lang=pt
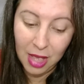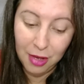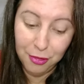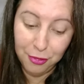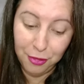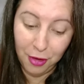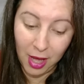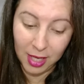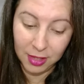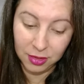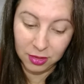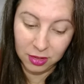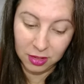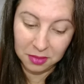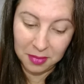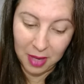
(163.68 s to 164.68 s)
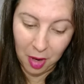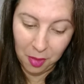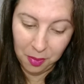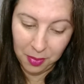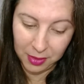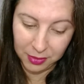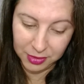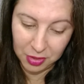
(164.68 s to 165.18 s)
fora do normal
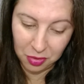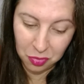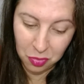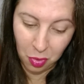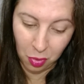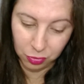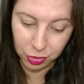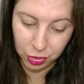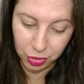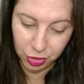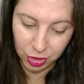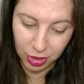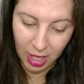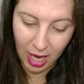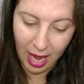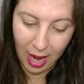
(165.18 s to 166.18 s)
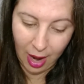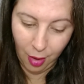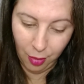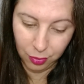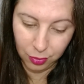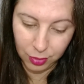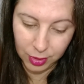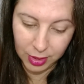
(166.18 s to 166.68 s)
para o seu cônjuge,
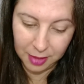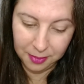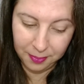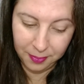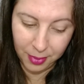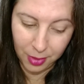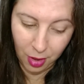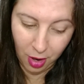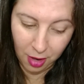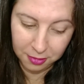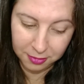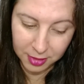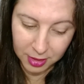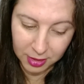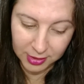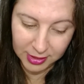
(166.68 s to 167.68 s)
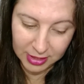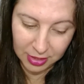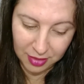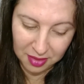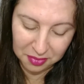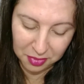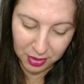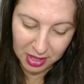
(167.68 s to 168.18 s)
algo que prove que seu
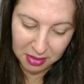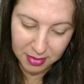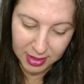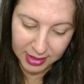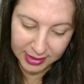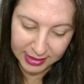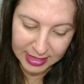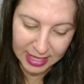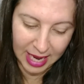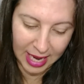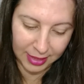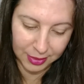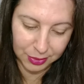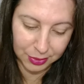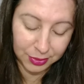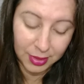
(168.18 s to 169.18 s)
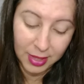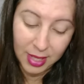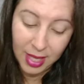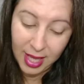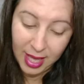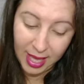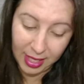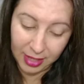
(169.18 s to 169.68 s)
amor é baseado
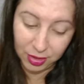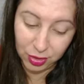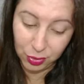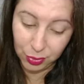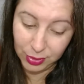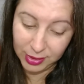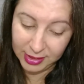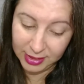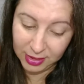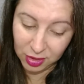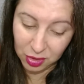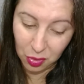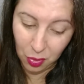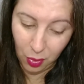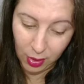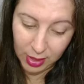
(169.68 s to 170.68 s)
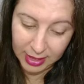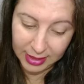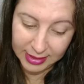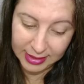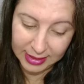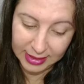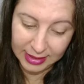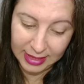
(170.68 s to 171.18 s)
em suas
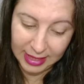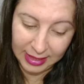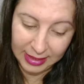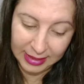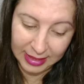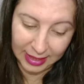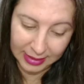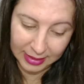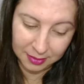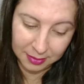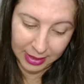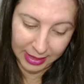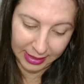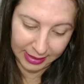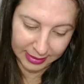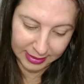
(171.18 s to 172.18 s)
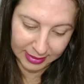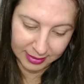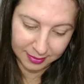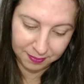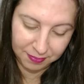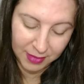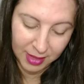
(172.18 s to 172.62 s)
escolhas e em nada mais.